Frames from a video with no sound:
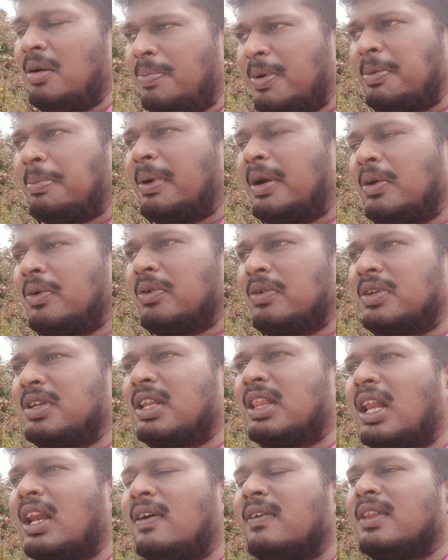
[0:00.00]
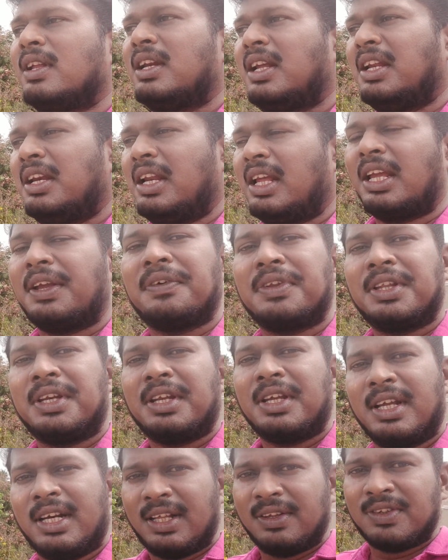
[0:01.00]
அப்படிப்பட்ட ஒரு விஷயத்தில் வந்துட்டு இன்றைக்கி
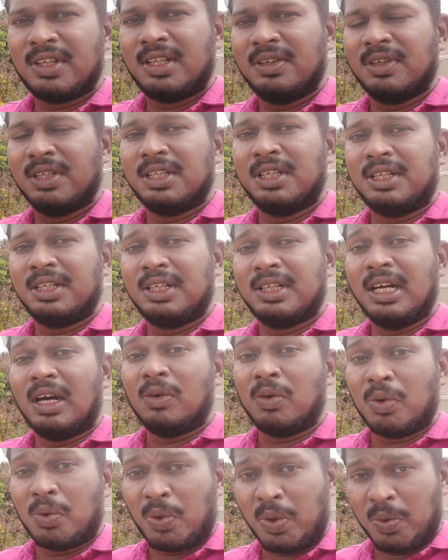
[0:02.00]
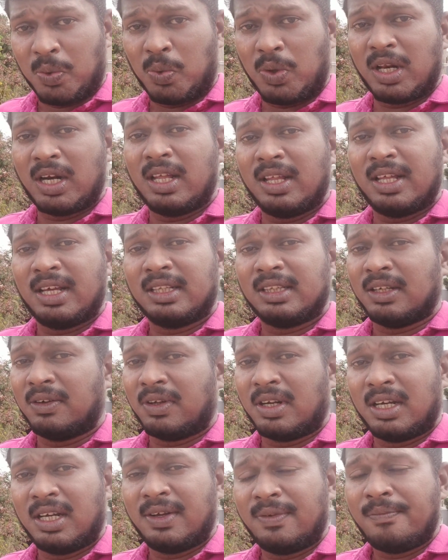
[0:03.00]
வந்துட்டு இழந்தது வந்துட்டு அவருடைய உடலை தான்
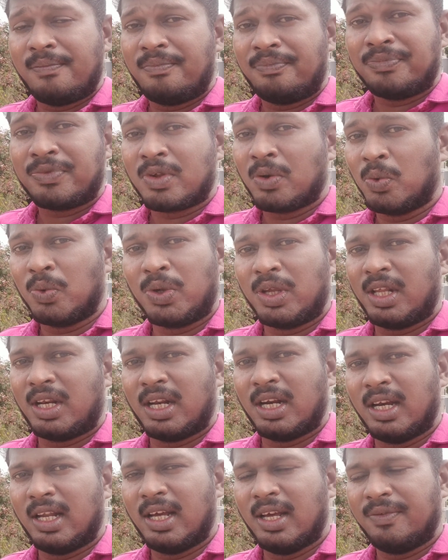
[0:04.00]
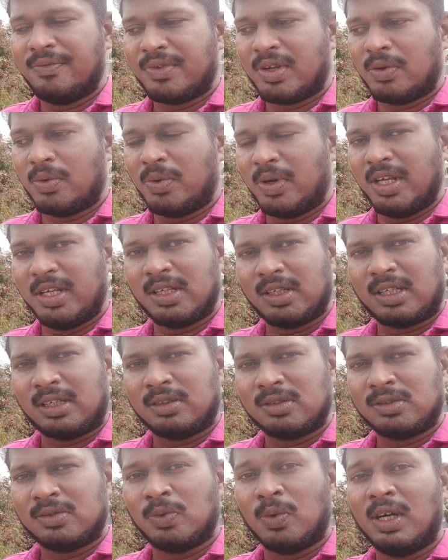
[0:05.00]
தவிர உயிரில்லை அவருடைய
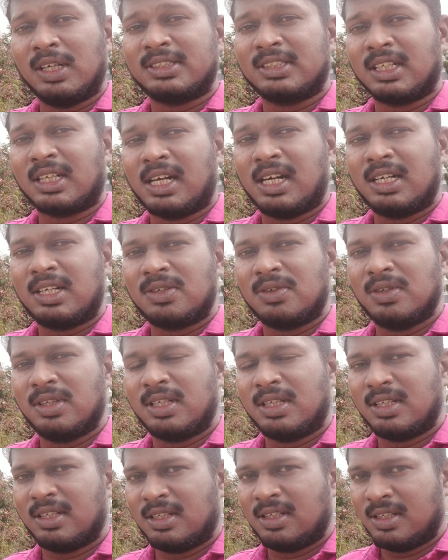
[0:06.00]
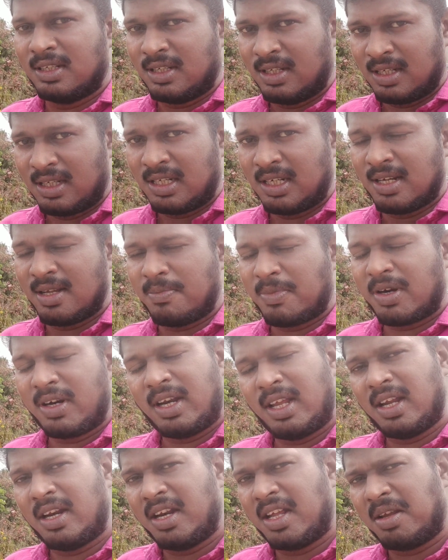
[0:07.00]
சுவாச காற்று வந்துட்டு
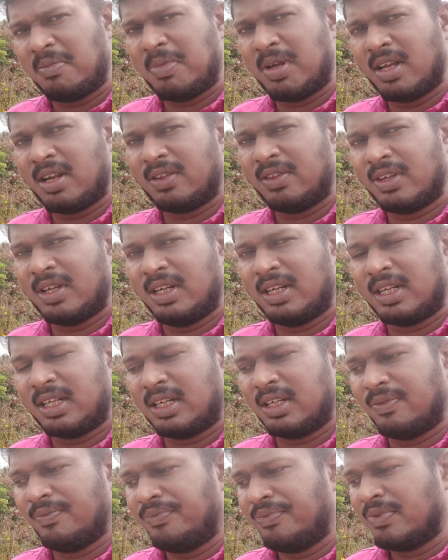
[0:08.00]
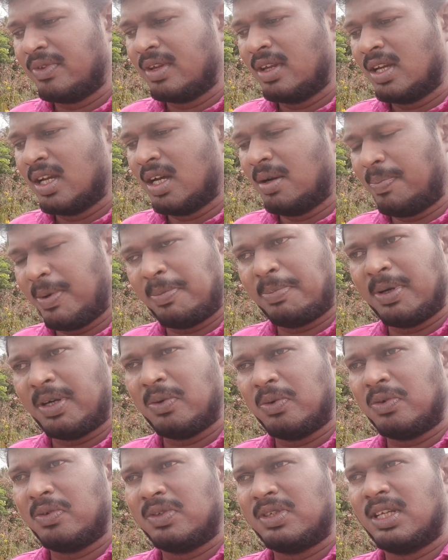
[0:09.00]
நம்மக்கிட்ட என்றைக்குமே இருந்துக்கிட்டு இருக்குது அப்படிப்பட்ட
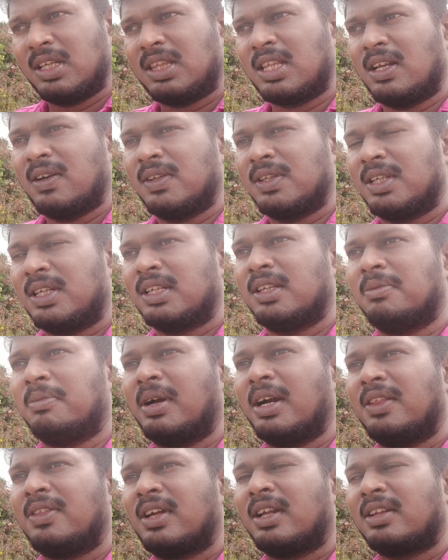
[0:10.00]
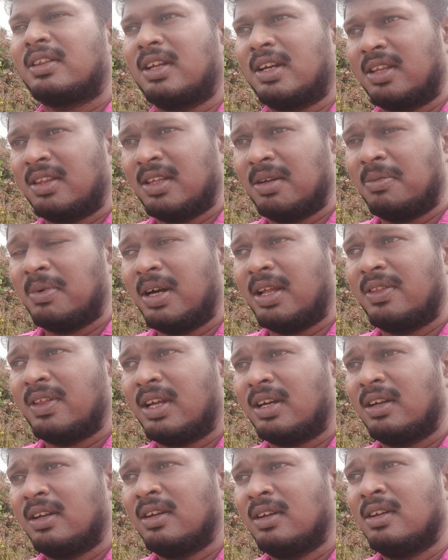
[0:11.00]
ஒரு விஷயத்தில் வந்துட்டு அந்த மனிதர் சிறந்த
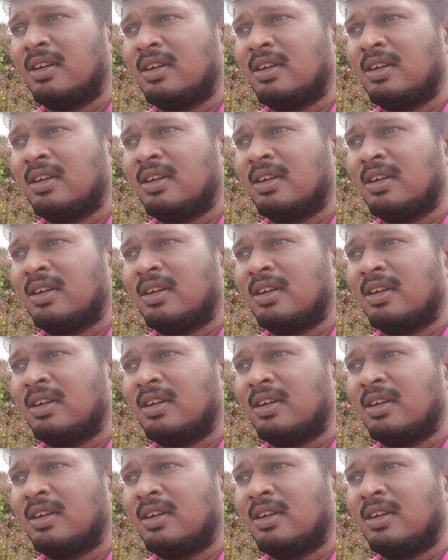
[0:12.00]
மனிதர்